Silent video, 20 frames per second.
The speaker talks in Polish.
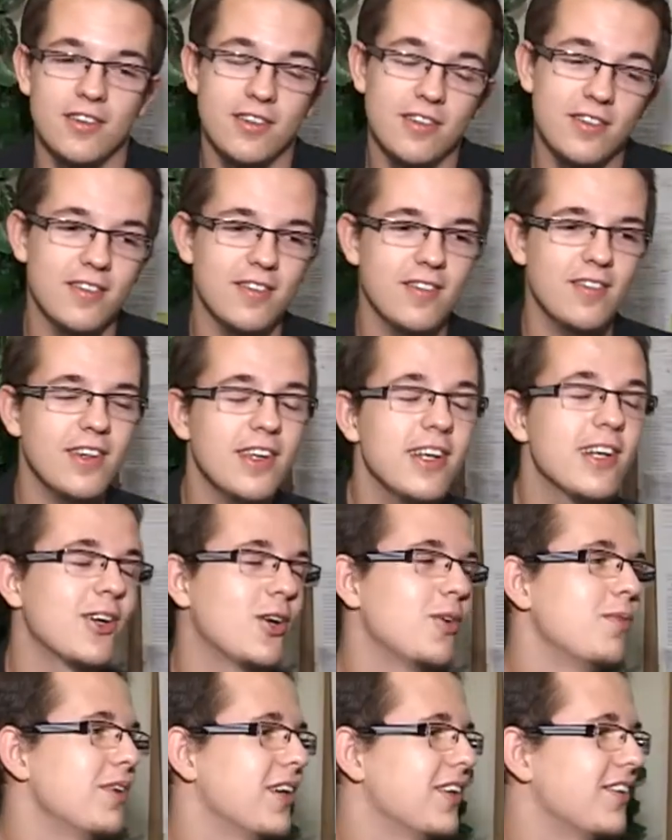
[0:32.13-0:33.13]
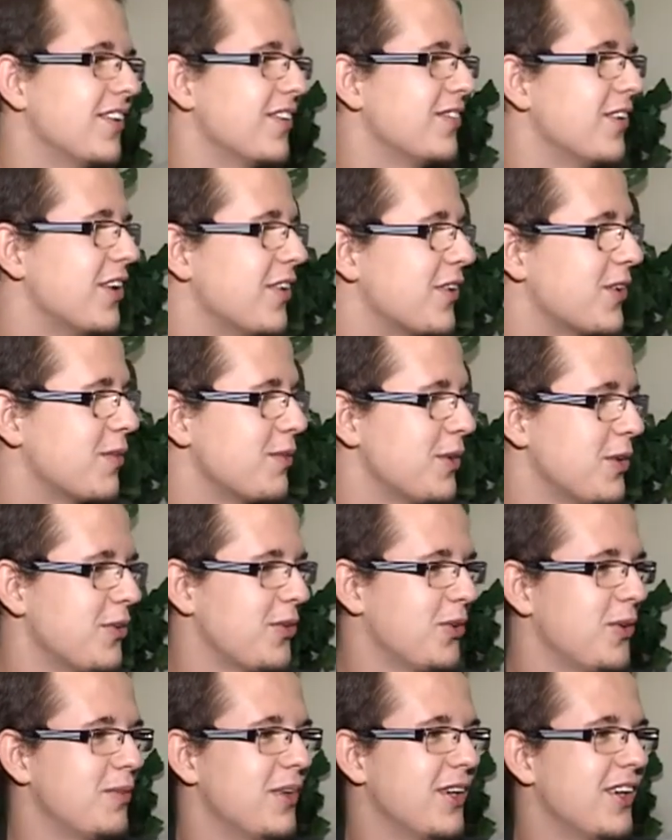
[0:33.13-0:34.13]
No i tyle o mnie, no, mojej skromnej
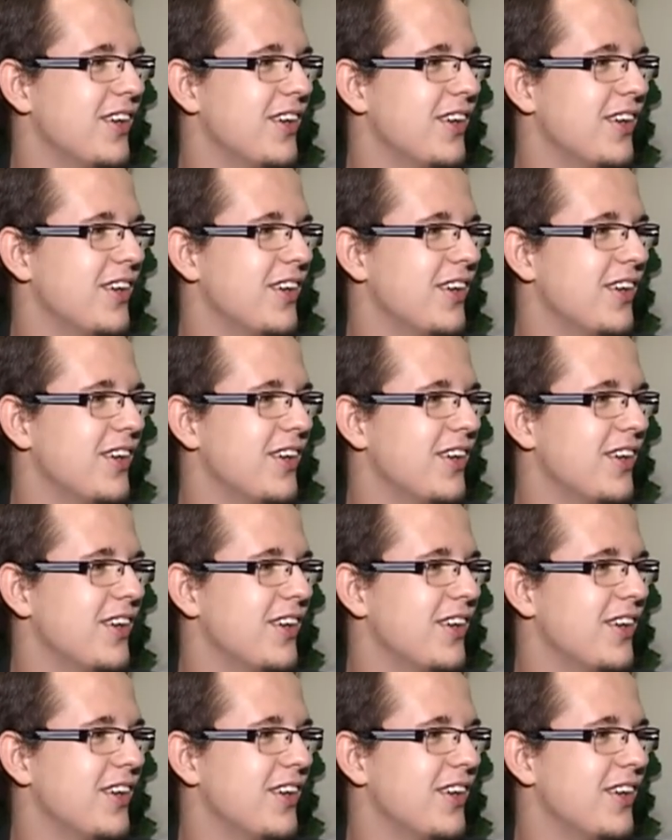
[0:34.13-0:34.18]
osobie.